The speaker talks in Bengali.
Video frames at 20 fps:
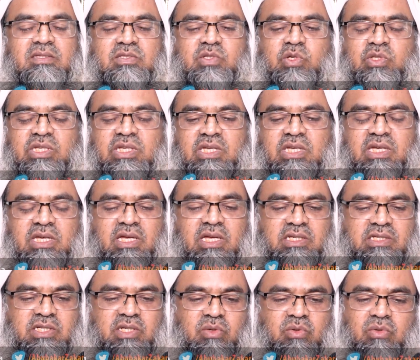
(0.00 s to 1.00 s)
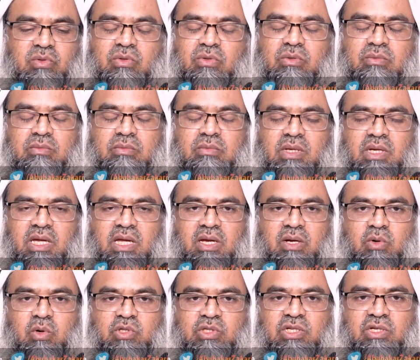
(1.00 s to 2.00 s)
যদি সেগুলো
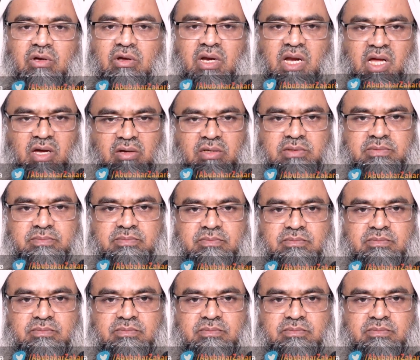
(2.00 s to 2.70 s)
ক্ষতিকর না হয়